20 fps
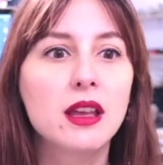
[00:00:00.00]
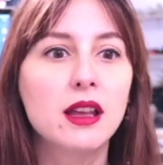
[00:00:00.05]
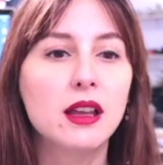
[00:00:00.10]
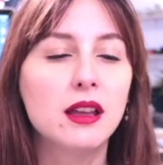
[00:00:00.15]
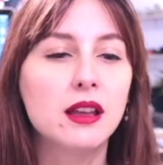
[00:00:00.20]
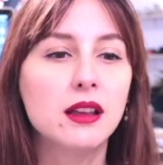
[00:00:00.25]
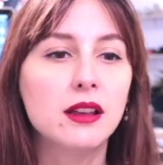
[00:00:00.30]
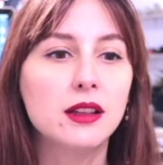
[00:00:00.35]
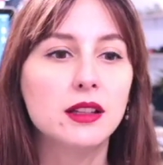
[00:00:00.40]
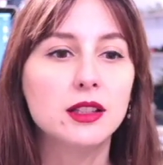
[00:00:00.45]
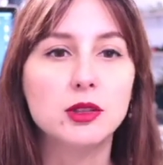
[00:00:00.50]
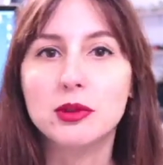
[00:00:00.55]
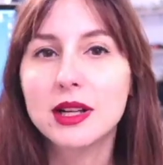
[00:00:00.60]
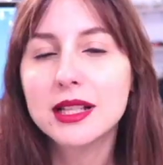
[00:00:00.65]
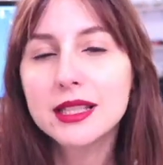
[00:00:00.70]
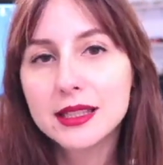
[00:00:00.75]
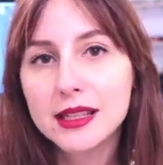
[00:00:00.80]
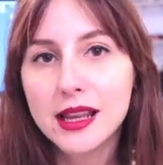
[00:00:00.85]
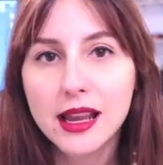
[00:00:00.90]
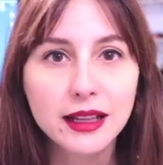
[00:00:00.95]
eh, di
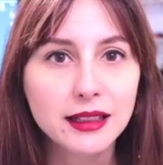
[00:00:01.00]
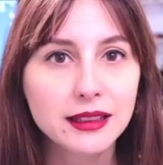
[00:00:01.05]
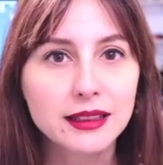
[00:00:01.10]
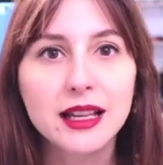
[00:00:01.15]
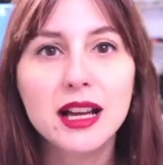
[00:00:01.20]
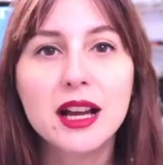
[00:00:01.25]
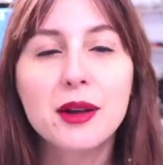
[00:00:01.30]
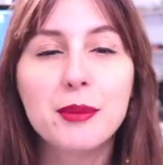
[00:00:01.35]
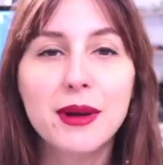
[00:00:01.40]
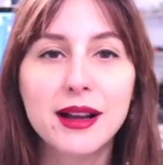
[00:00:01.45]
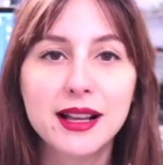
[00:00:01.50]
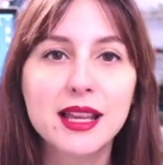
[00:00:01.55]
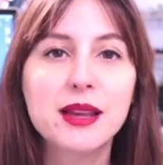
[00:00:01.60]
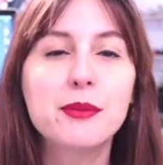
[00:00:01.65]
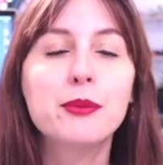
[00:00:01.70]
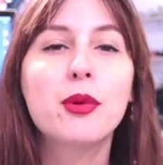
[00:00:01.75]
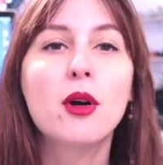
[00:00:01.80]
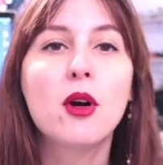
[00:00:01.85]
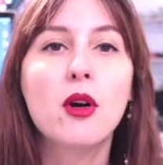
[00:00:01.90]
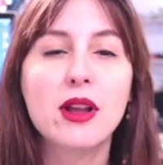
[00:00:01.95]
un'azienda ma che
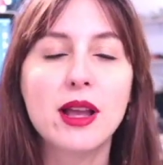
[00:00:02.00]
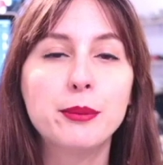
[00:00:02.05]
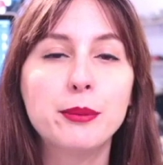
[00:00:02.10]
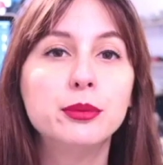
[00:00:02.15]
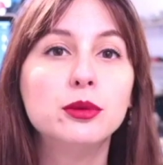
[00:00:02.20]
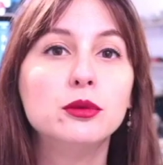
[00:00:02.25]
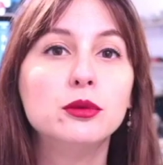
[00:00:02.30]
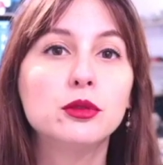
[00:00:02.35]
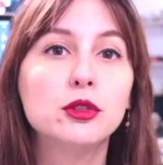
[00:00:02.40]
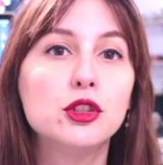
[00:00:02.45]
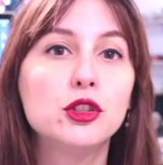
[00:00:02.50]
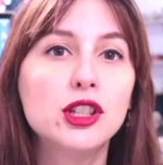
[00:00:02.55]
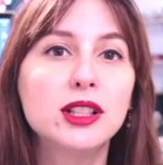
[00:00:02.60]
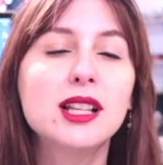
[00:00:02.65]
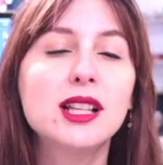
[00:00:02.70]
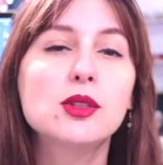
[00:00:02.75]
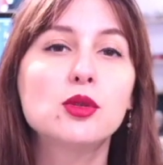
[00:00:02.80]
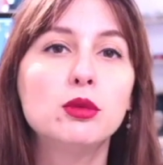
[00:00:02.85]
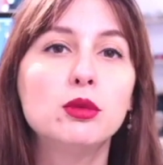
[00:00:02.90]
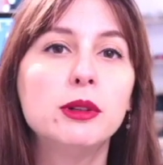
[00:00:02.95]
poi appunto già
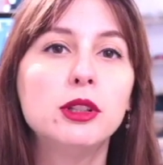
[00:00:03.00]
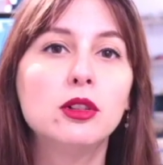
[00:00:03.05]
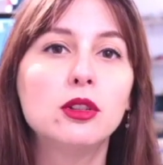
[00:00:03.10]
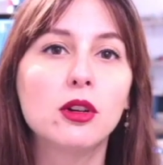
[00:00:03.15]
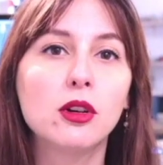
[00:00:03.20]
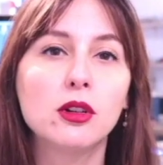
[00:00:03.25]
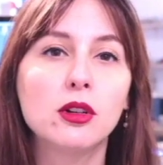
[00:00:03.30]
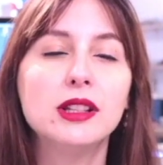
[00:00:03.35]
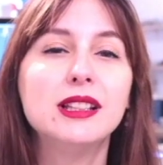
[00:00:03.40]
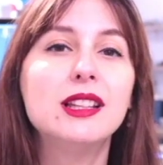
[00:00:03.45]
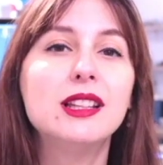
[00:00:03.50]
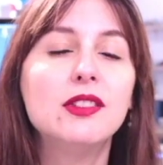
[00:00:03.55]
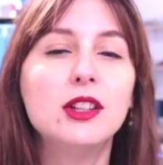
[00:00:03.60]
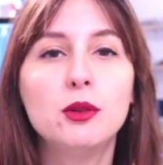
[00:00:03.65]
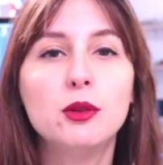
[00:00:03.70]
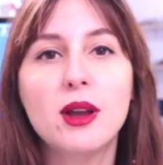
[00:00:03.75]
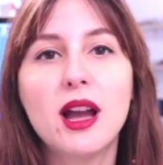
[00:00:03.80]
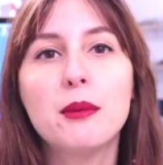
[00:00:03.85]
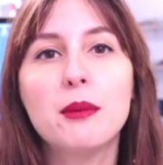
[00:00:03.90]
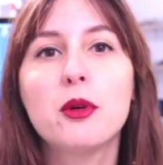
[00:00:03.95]
da subito
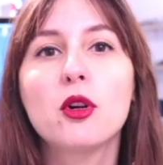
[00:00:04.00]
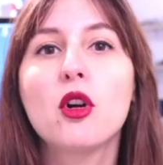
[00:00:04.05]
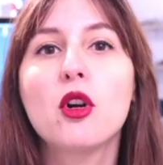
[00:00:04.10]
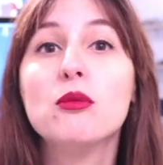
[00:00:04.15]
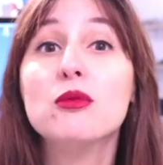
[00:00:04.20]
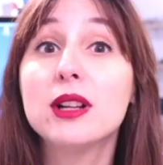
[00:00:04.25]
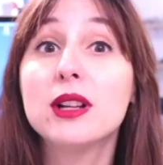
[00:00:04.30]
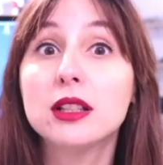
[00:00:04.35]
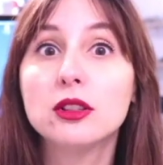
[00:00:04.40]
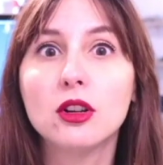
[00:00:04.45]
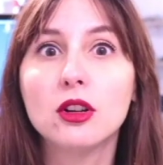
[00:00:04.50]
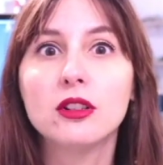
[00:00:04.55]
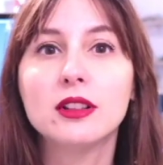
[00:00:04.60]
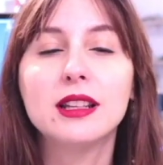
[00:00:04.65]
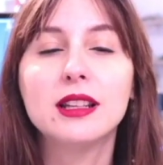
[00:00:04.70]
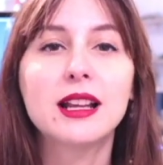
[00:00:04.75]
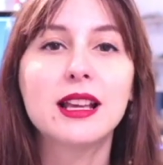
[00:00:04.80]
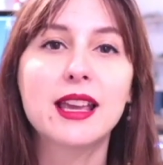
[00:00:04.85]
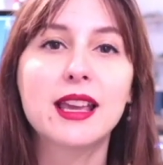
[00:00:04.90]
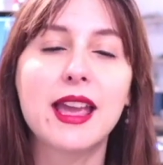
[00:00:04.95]
individuiamo come una
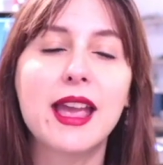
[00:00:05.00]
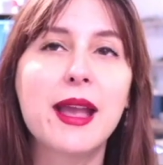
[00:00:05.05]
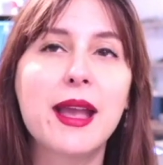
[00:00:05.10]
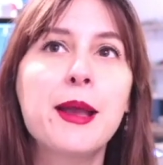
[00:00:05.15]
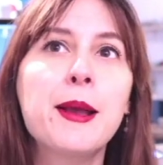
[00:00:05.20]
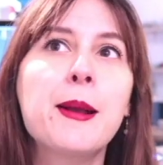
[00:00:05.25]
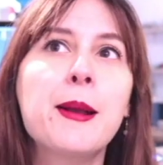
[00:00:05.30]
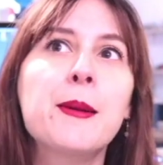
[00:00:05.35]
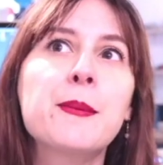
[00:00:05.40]
donna che